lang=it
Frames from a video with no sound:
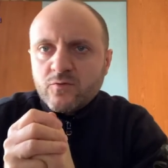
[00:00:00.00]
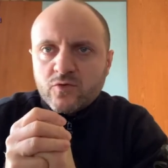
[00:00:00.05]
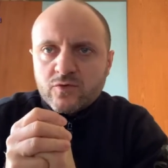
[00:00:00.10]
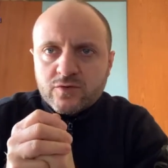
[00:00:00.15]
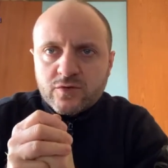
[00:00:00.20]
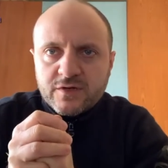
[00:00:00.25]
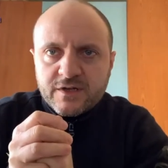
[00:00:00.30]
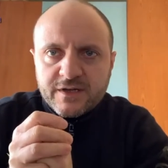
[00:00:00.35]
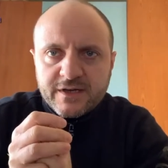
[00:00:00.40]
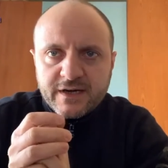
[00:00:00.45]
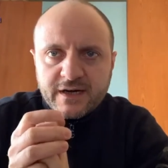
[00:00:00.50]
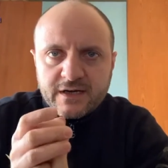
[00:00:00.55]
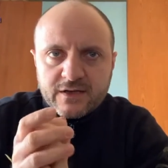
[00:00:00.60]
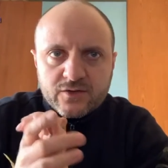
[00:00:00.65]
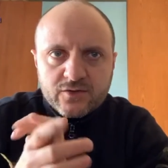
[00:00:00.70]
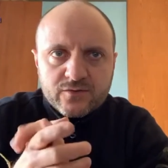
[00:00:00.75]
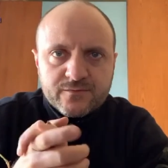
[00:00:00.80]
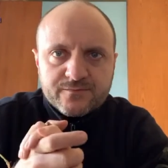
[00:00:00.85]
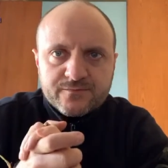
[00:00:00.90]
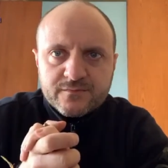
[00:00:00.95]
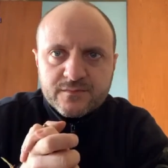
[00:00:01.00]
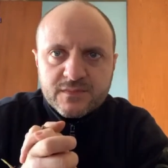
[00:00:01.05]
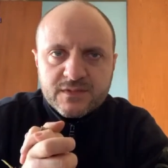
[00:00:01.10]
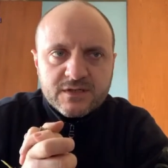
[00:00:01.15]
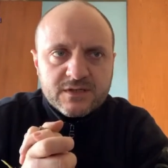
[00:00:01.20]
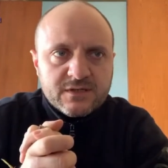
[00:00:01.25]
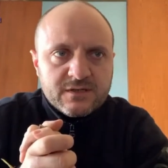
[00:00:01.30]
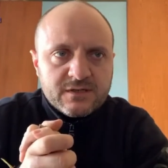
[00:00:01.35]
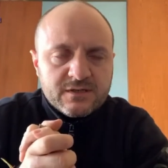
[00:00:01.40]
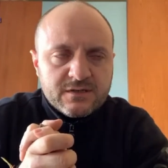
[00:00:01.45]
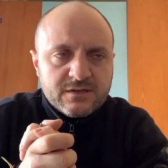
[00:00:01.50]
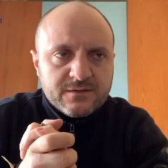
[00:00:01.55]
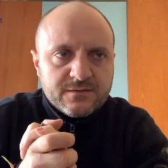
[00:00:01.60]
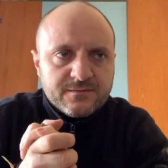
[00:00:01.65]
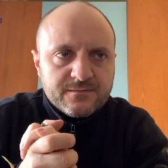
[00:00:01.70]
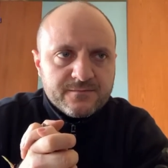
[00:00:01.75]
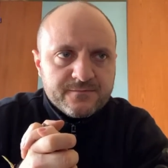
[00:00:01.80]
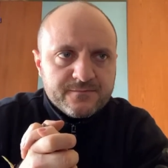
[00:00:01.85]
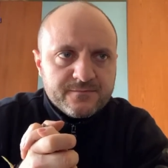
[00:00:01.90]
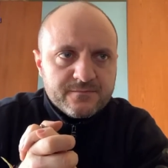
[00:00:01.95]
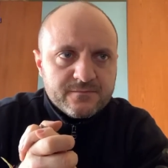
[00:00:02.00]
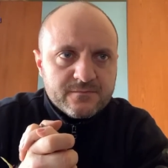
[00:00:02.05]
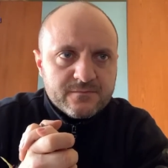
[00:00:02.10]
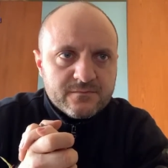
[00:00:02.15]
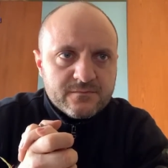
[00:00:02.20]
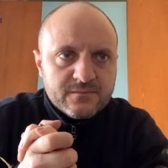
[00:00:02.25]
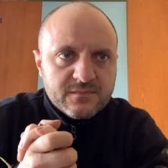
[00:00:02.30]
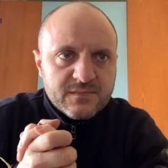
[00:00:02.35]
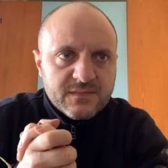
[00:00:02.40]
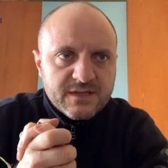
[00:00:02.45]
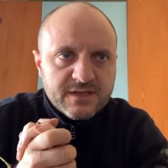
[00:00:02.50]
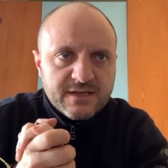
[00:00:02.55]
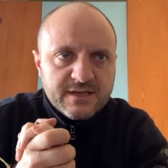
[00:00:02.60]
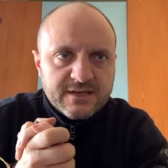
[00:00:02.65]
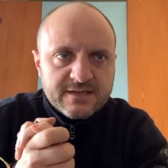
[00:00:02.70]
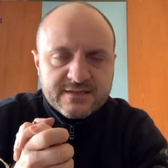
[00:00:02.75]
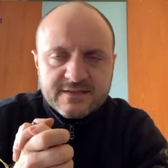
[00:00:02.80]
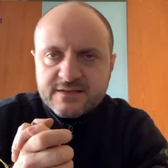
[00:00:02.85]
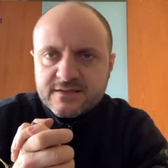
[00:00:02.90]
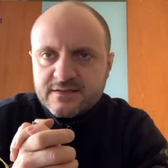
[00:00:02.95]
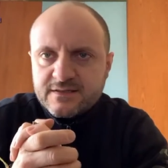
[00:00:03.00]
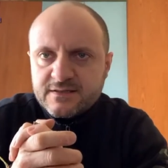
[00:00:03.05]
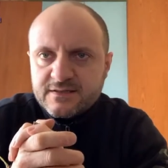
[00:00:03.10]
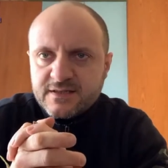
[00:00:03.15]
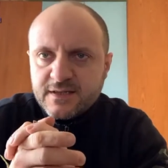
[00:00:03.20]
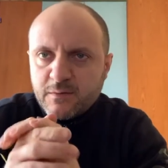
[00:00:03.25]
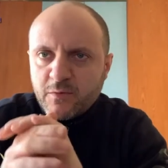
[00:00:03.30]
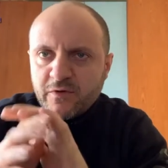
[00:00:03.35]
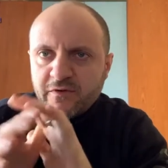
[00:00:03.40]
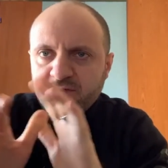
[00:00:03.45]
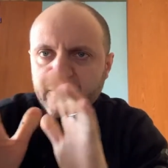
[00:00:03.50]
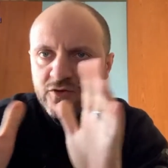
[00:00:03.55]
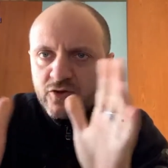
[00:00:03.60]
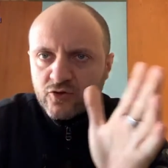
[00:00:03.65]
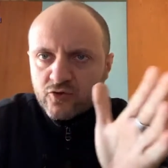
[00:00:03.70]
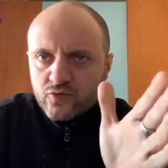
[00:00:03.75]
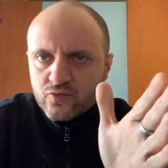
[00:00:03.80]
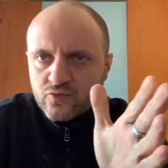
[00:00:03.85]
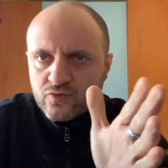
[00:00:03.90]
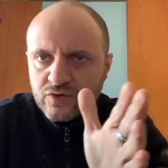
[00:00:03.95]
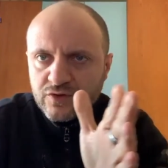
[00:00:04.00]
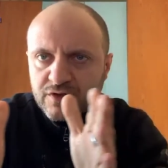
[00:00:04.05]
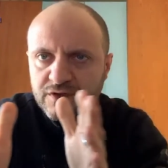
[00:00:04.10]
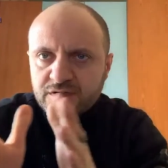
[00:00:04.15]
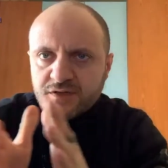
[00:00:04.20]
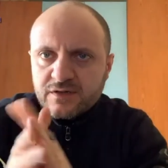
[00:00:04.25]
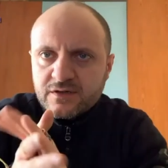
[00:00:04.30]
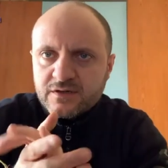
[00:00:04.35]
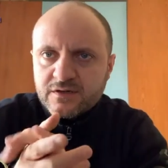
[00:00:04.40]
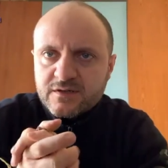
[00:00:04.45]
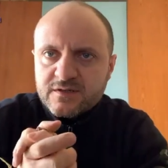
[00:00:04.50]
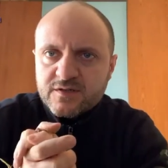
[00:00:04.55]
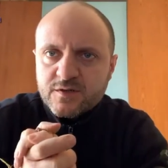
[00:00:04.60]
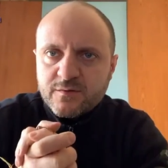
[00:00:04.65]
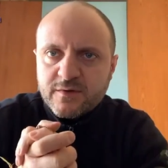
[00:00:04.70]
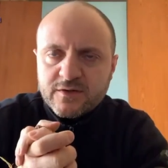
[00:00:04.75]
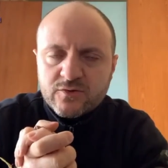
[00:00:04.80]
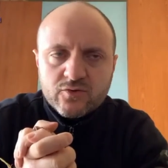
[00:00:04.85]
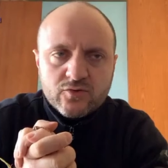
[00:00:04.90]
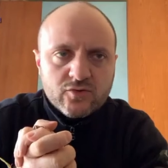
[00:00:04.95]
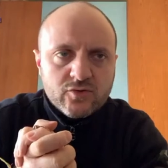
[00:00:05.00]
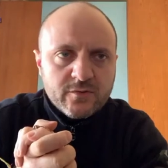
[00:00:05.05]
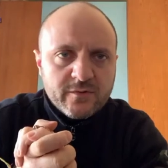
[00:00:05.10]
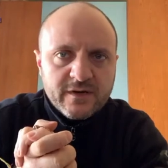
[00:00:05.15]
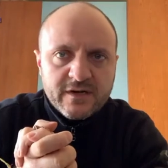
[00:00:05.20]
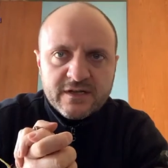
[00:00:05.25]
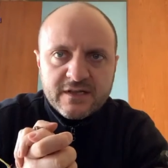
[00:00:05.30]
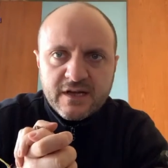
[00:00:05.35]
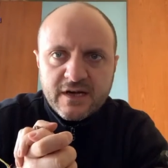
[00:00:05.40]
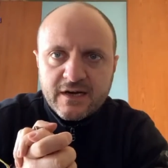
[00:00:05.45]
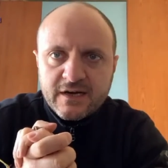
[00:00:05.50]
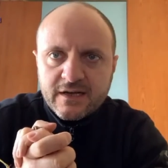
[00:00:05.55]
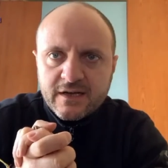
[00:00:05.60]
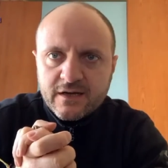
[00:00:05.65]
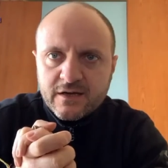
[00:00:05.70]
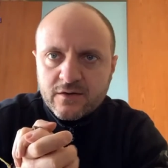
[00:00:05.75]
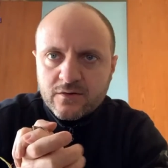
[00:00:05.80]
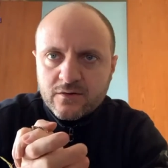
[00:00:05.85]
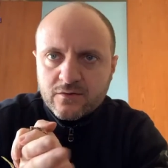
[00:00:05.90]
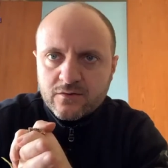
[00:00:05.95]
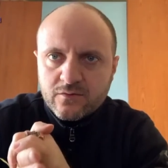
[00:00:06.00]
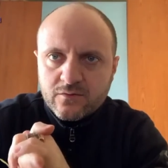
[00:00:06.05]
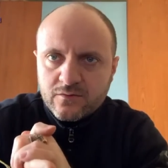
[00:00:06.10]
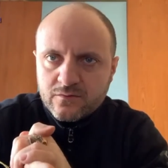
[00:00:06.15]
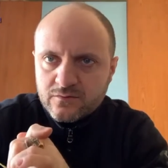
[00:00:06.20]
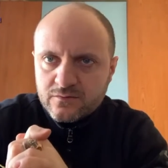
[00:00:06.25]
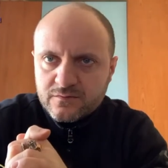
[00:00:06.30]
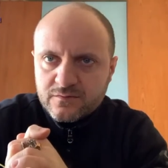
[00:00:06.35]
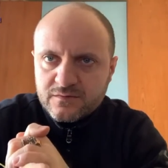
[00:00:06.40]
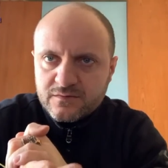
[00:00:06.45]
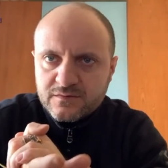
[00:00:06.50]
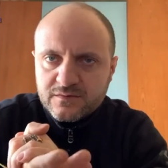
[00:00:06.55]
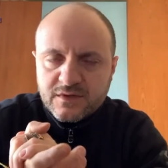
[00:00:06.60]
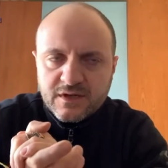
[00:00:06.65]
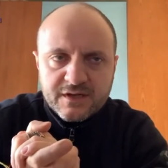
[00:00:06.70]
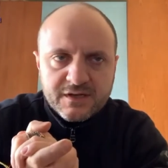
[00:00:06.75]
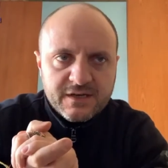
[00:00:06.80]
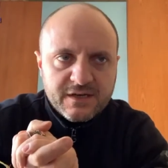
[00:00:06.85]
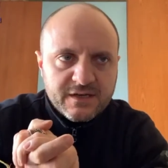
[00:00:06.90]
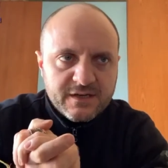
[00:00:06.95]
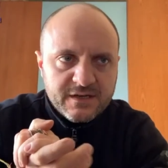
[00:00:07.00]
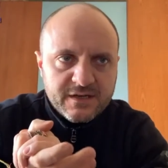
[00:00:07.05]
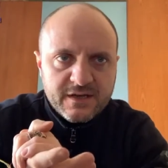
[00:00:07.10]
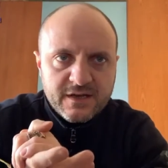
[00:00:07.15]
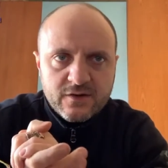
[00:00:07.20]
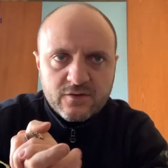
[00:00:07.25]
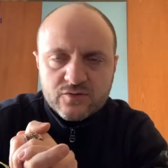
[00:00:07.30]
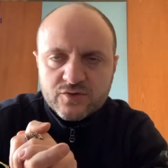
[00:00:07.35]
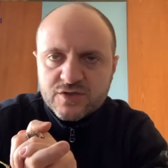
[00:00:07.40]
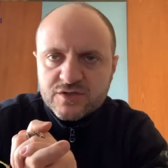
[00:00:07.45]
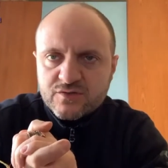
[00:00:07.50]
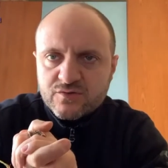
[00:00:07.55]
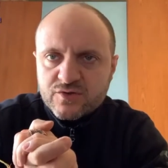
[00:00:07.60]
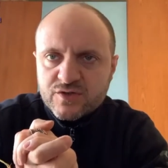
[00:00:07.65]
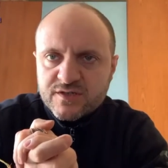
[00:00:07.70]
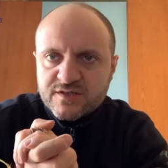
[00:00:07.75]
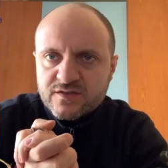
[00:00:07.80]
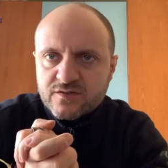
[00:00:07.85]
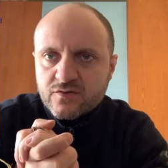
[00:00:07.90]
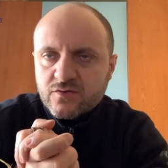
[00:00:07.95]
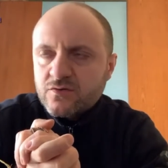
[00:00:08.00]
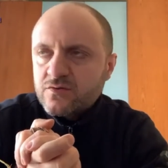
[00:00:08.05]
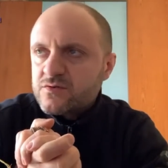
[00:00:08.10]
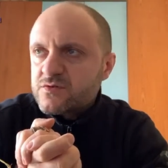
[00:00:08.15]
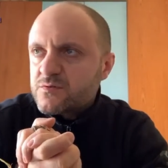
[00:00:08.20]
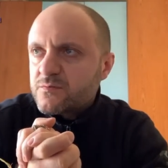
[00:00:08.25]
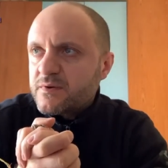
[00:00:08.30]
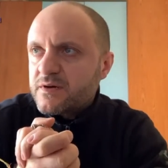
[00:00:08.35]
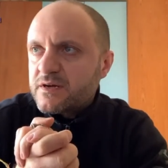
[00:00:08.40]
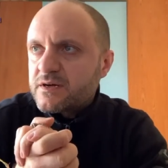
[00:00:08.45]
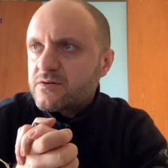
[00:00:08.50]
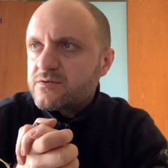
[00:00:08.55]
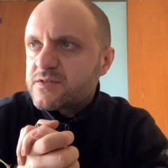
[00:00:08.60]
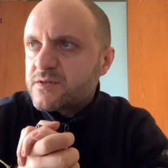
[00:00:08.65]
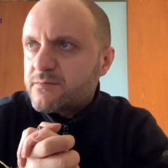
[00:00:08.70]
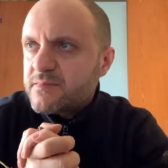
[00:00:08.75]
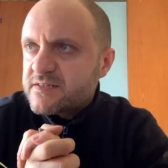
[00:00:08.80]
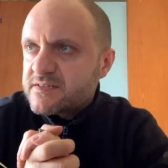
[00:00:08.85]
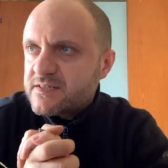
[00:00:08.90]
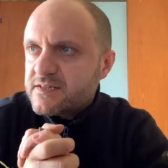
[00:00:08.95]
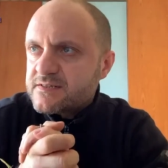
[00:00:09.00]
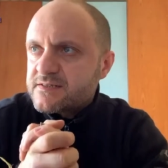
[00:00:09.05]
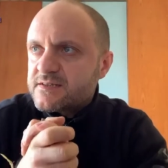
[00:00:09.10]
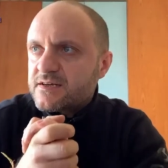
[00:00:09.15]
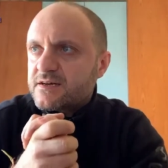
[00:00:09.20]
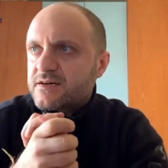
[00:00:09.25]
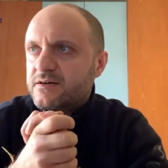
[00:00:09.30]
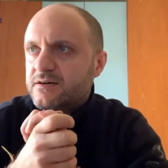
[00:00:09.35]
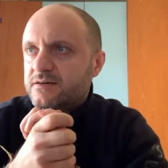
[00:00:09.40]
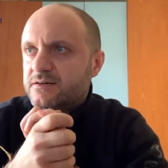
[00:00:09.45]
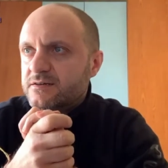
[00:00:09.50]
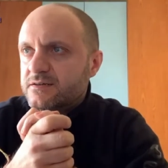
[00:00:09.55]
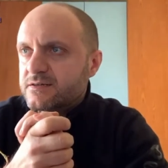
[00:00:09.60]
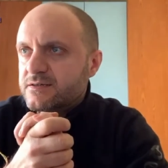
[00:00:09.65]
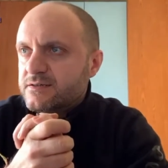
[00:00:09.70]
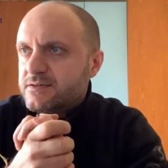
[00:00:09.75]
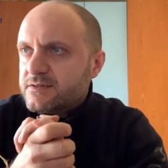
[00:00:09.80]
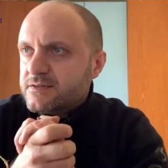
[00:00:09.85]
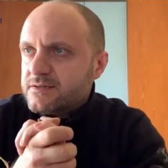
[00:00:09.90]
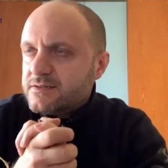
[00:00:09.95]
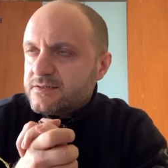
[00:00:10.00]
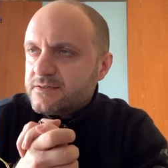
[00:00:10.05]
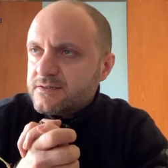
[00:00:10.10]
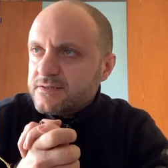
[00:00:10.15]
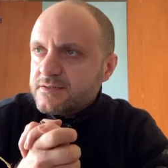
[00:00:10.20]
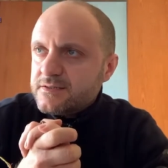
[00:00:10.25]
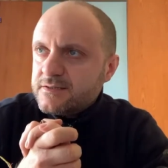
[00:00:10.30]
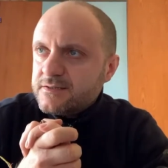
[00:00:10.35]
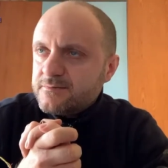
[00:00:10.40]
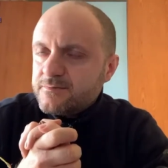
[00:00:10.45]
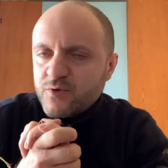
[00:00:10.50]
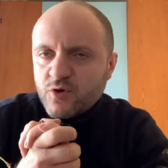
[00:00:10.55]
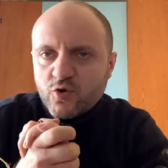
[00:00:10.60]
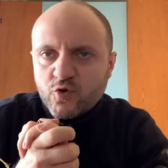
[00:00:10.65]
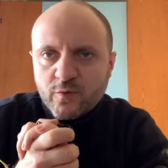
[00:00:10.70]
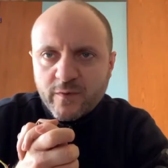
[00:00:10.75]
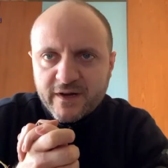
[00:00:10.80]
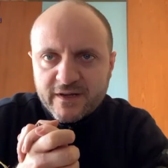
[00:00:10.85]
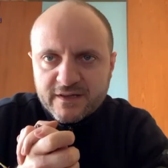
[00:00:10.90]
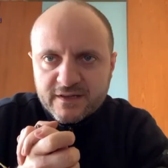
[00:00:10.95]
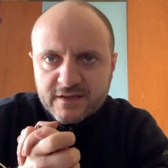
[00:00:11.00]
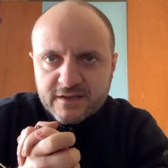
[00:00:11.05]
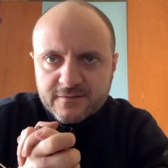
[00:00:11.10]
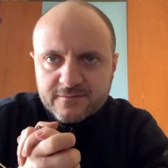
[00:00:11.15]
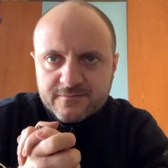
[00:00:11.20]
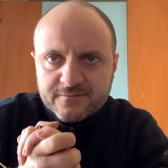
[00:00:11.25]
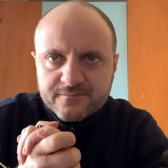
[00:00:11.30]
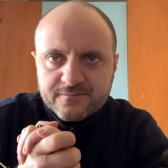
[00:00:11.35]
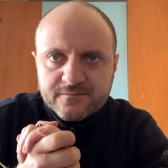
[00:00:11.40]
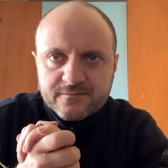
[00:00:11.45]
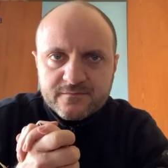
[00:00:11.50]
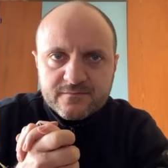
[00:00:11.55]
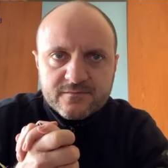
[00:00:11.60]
molto delicato eh, che stiamo vivendo tutti, e soprattutto per l'Italia. Da ieri, ieri a oggi è successo insomma, una cosa abbastanza preoccupante.